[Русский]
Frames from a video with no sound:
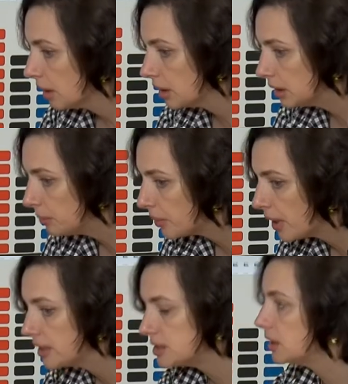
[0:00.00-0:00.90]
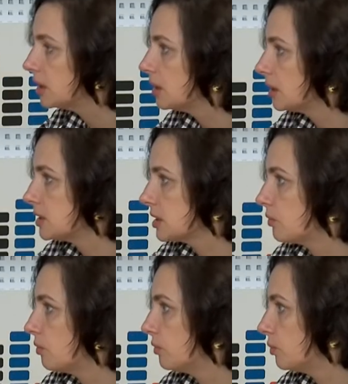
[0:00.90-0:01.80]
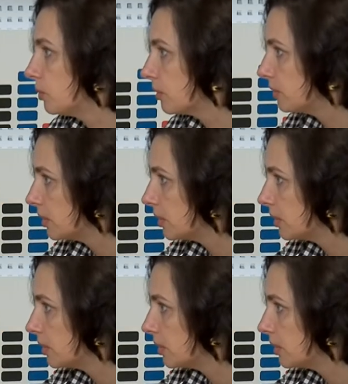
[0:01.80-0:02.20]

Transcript: какие-то праздники городского уровня,